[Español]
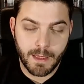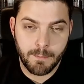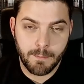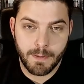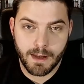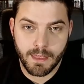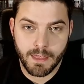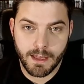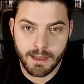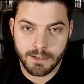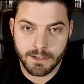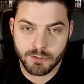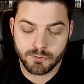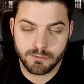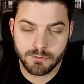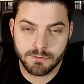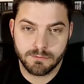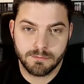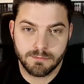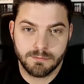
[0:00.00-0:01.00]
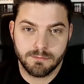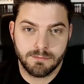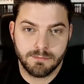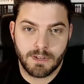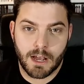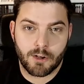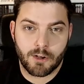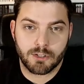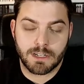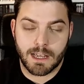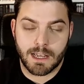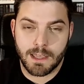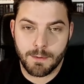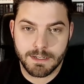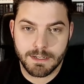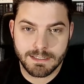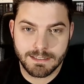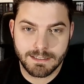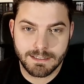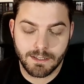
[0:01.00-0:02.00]
en verdad, es una cosa que
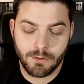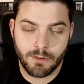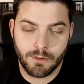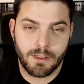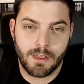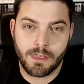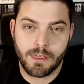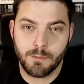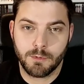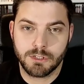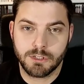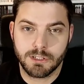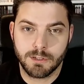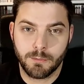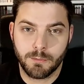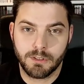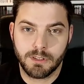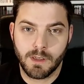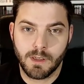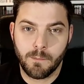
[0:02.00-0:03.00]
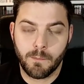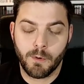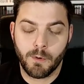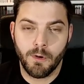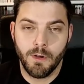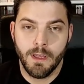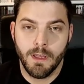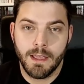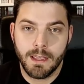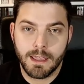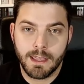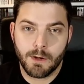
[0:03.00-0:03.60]
lleva existiendo desde hace muchísimo tiempo